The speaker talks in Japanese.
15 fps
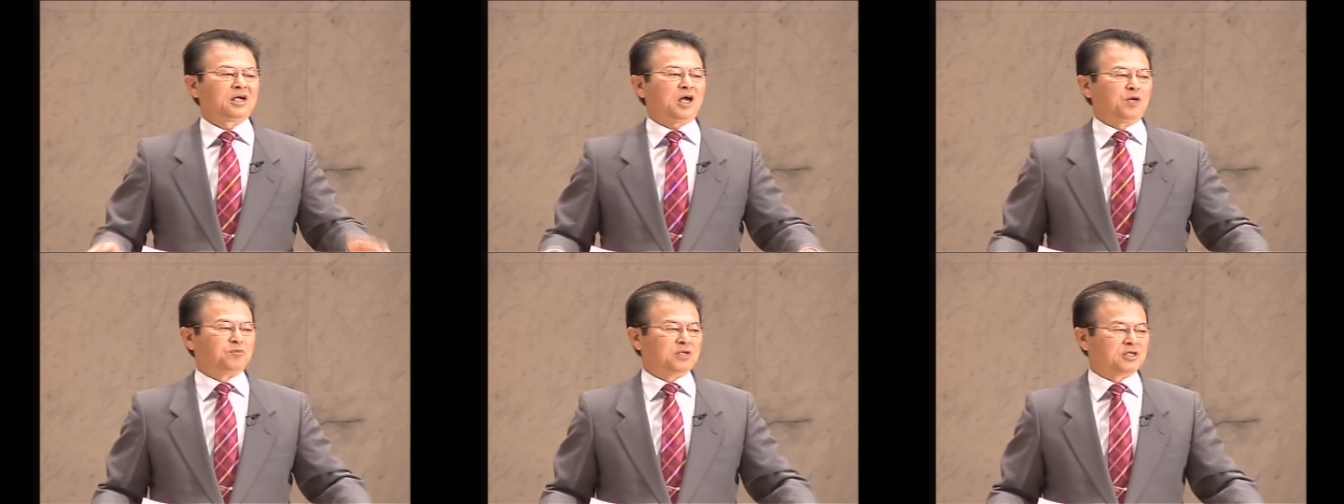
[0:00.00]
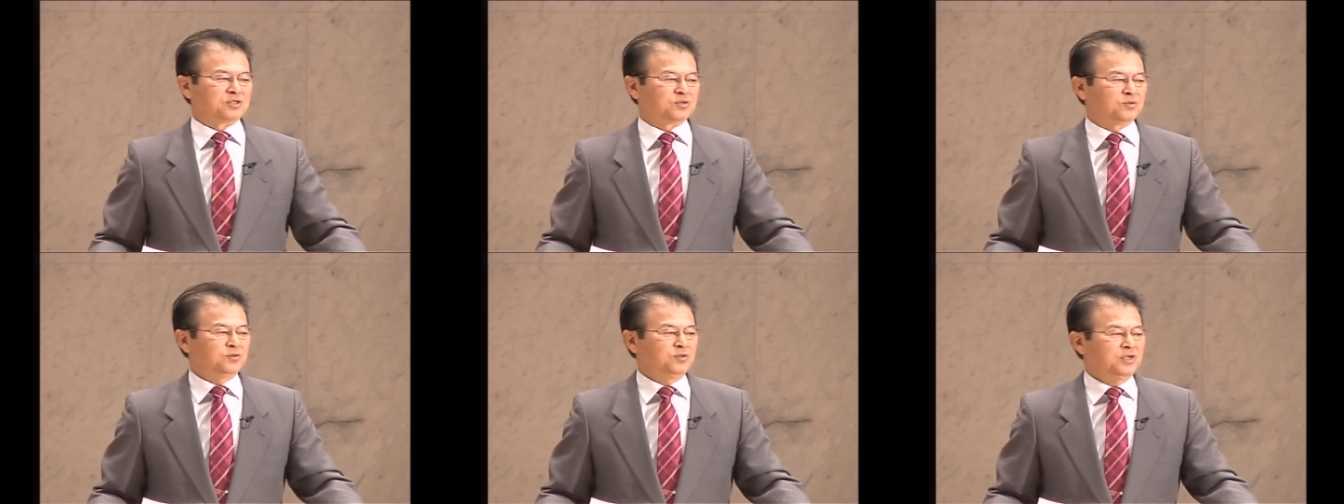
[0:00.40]
神が
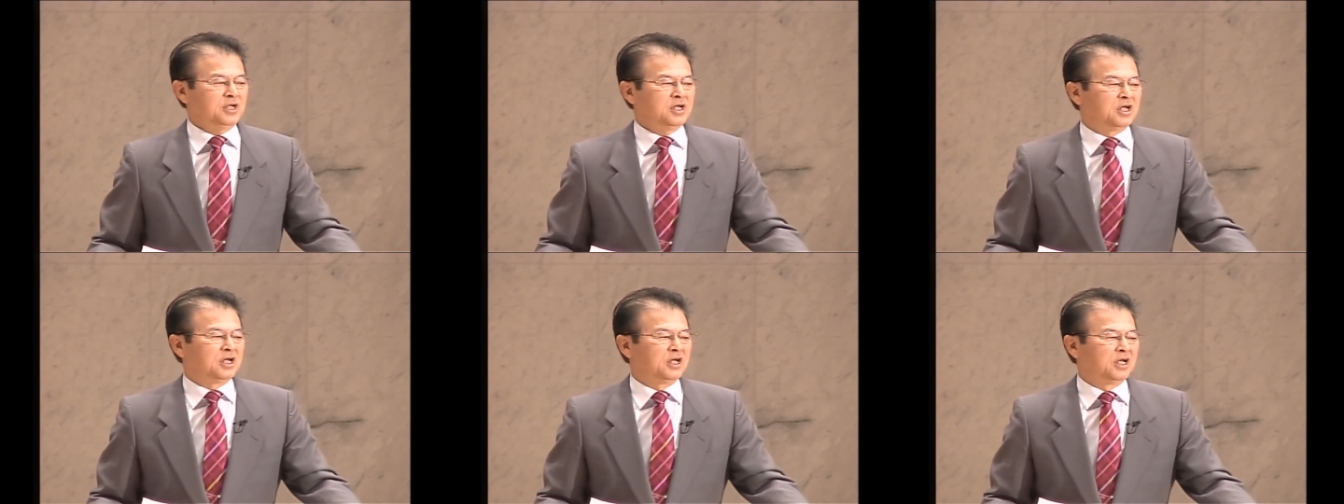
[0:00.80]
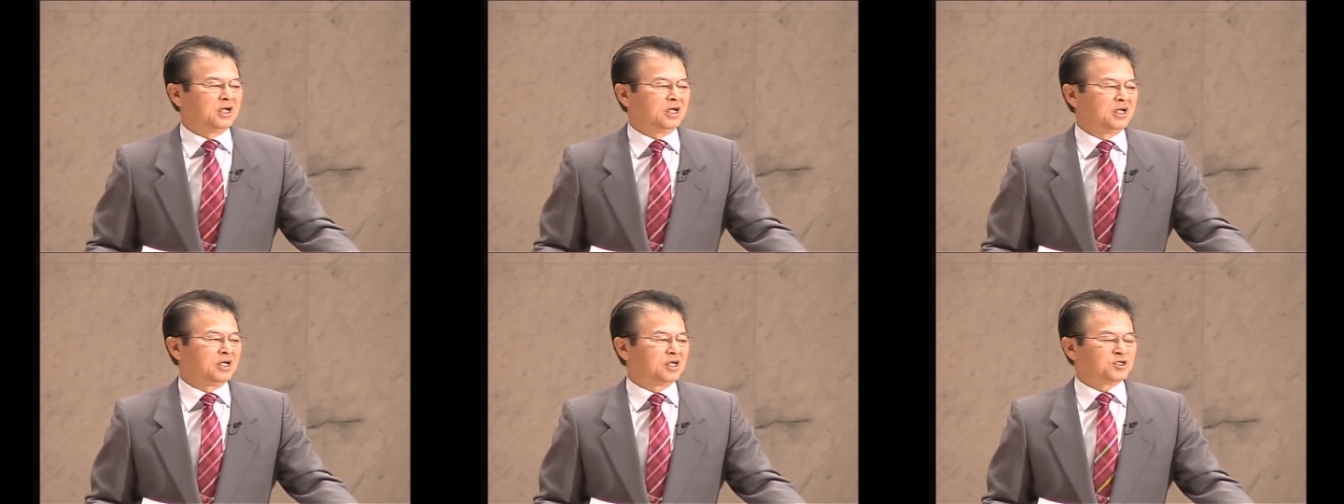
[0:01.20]
そこに
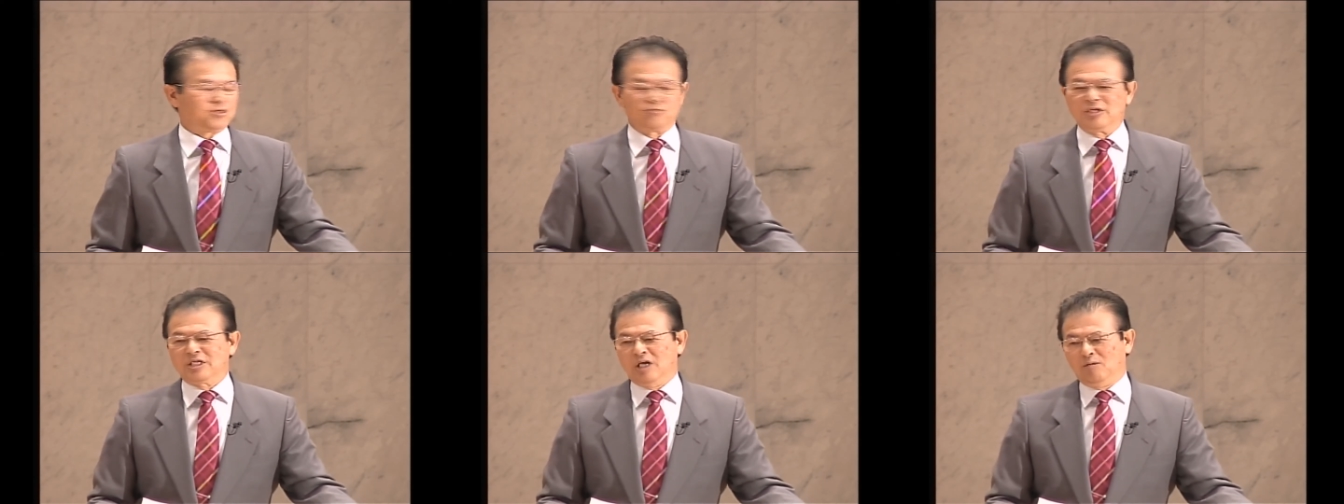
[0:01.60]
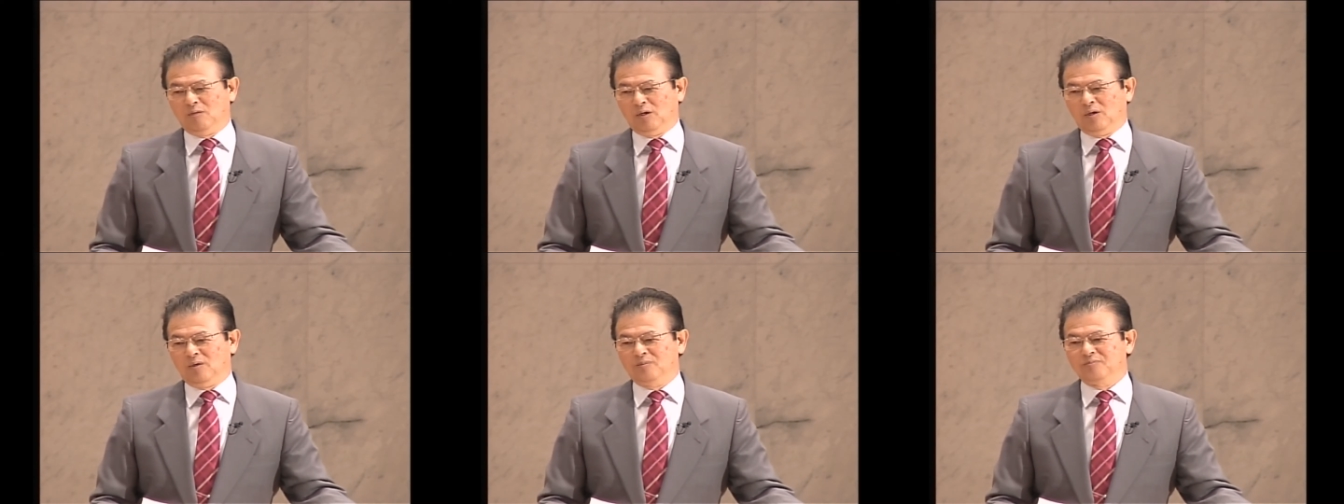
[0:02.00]
住みた
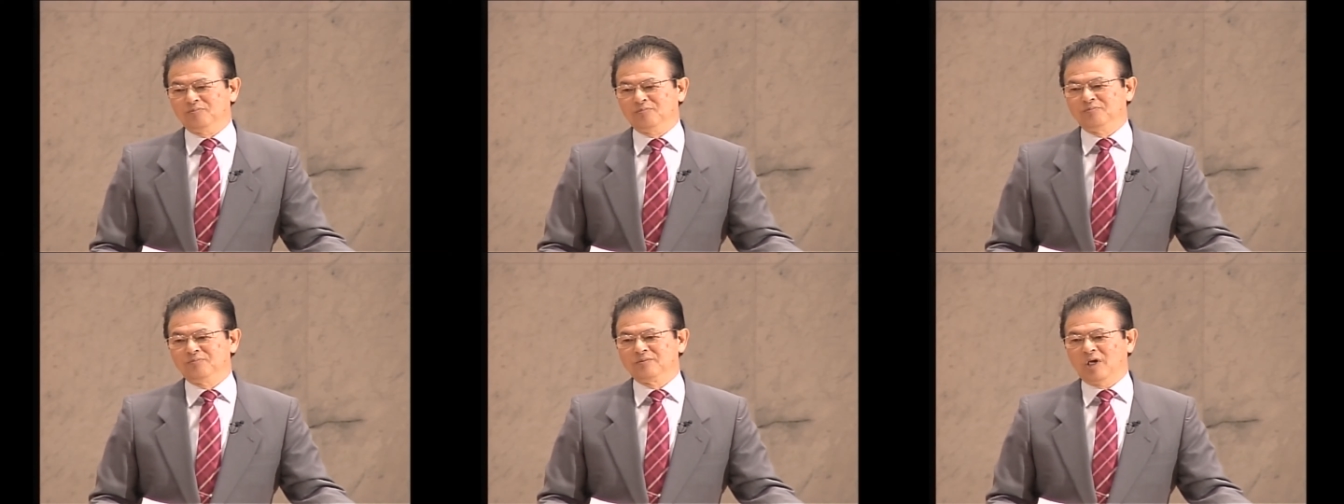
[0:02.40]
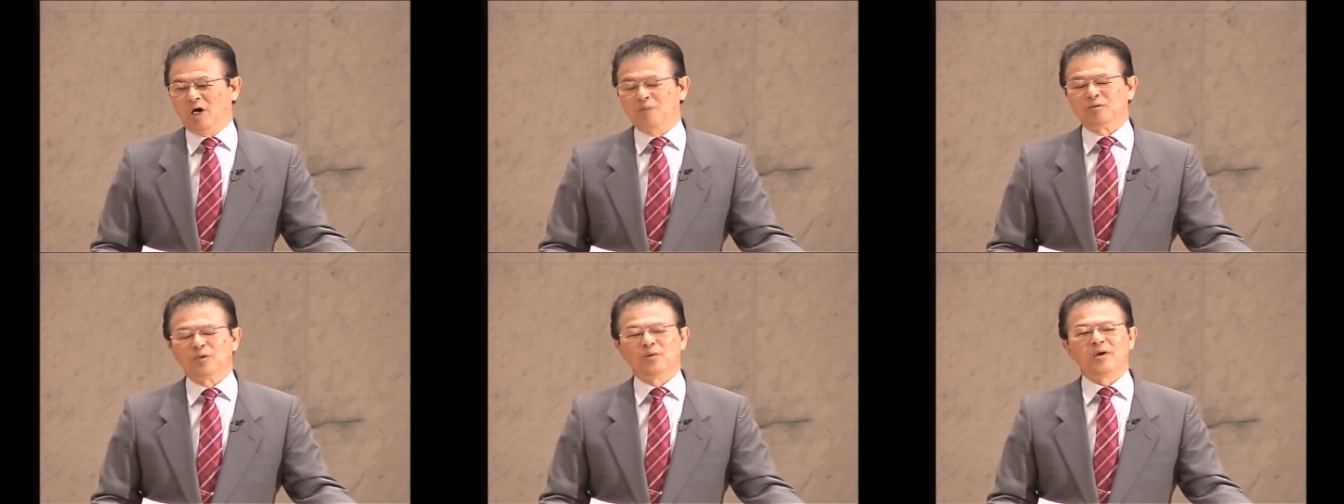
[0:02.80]
も
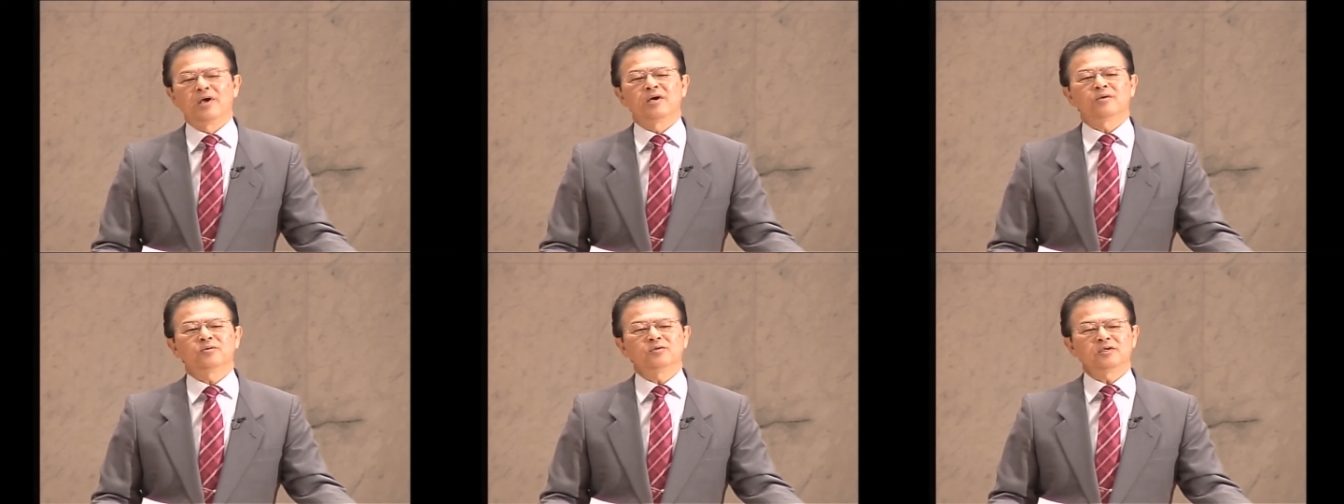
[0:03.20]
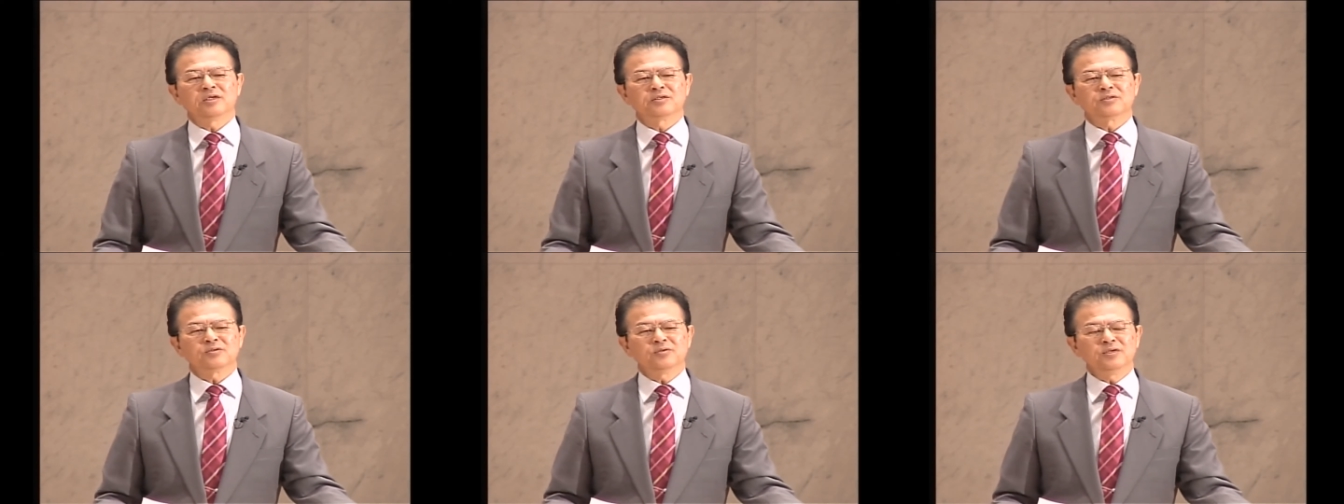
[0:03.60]
神の栄光
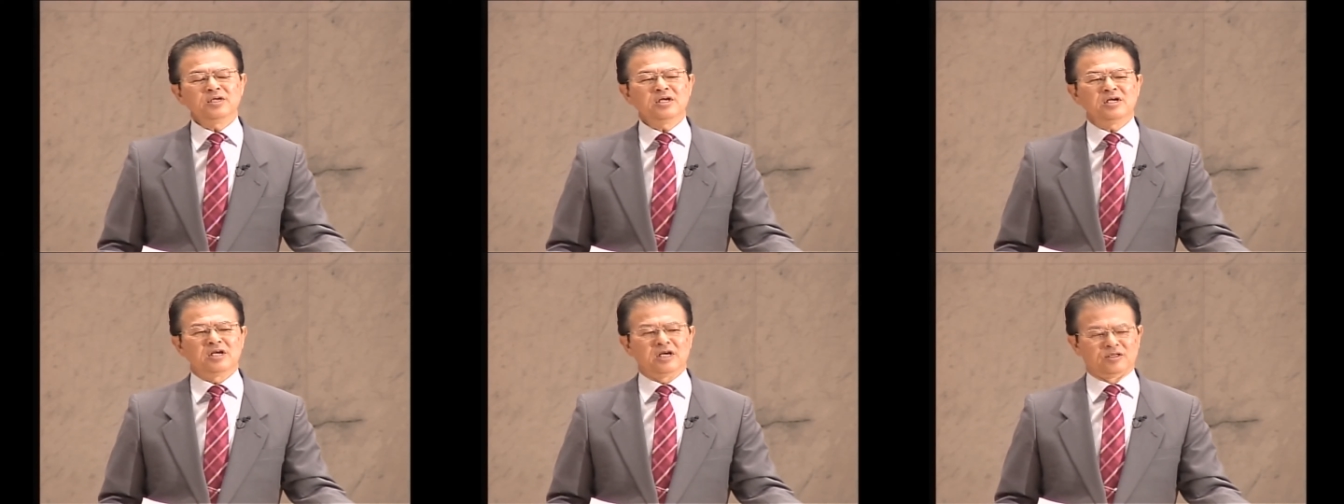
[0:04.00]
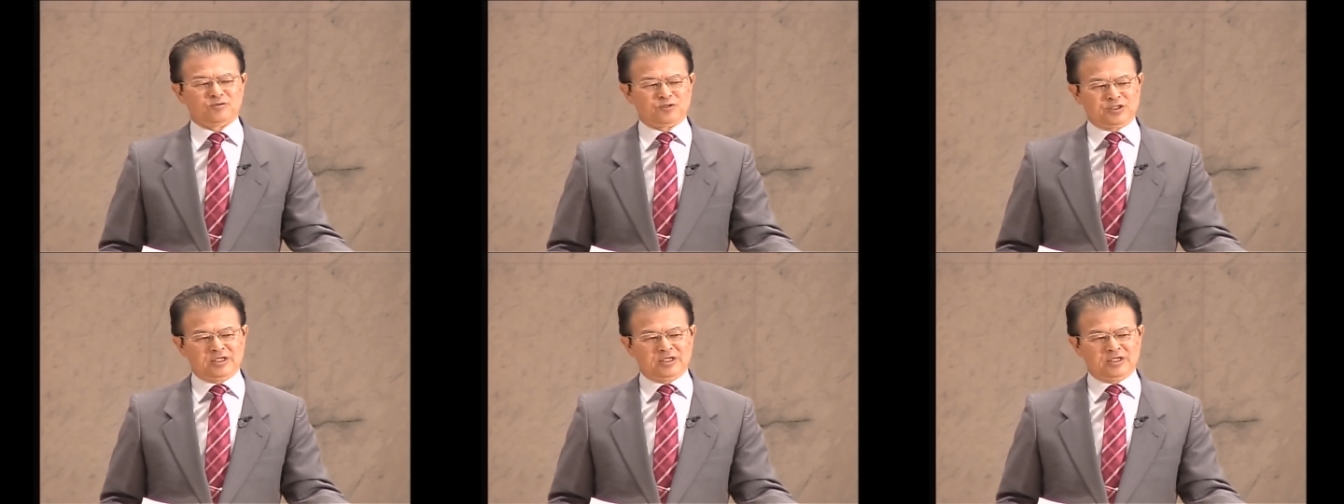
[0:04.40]
がそこに宿